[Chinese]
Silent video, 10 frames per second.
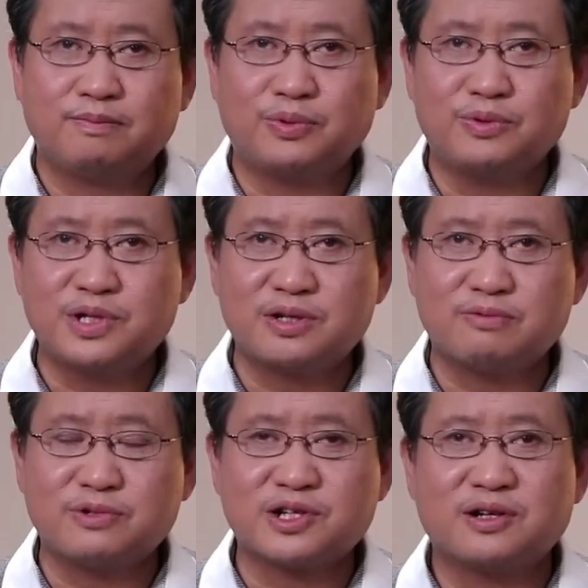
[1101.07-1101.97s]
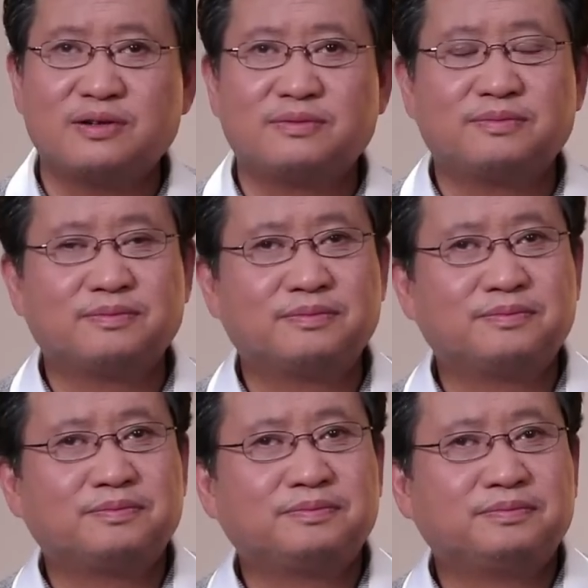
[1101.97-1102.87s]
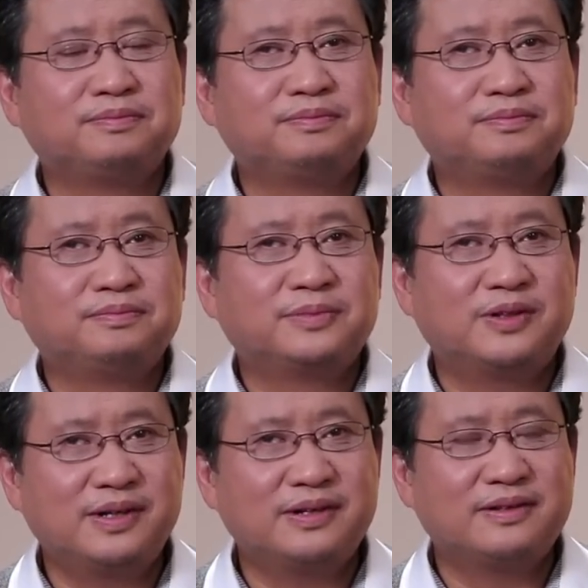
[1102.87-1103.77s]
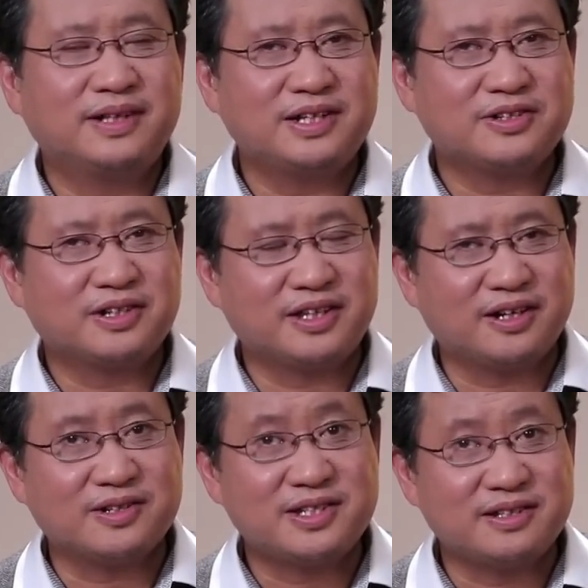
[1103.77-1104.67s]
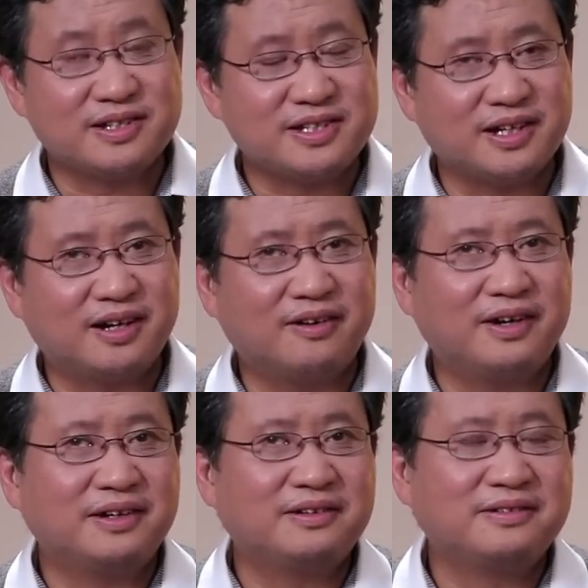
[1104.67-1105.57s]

不是误射，好吧，那就是挑衅的信号啊。